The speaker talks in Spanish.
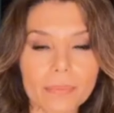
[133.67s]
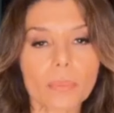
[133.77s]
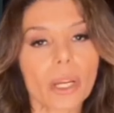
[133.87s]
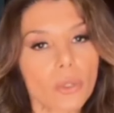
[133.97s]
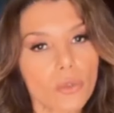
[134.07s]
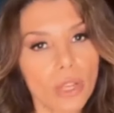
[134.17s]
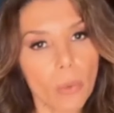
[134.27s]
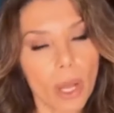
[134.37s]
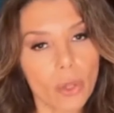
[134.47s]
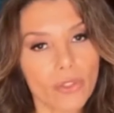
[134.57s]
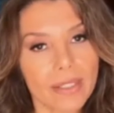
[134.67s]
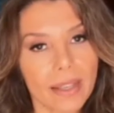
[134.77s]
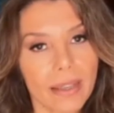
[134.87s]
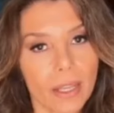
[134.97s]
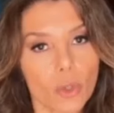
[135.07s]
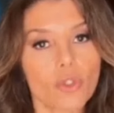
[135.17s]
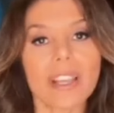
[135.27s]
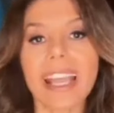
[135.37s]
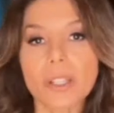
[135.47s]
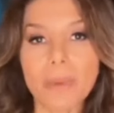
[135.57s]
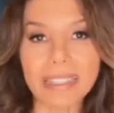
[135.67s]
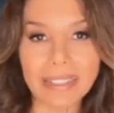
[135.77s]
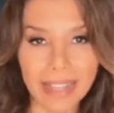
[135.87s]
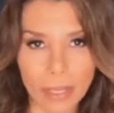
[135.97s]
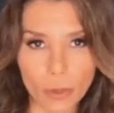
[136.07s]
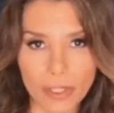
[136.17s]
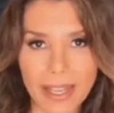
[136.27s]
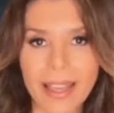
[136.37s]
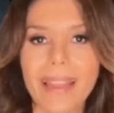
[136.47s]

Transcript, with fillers: Bueno, sus abogados dicen que los exmandatarios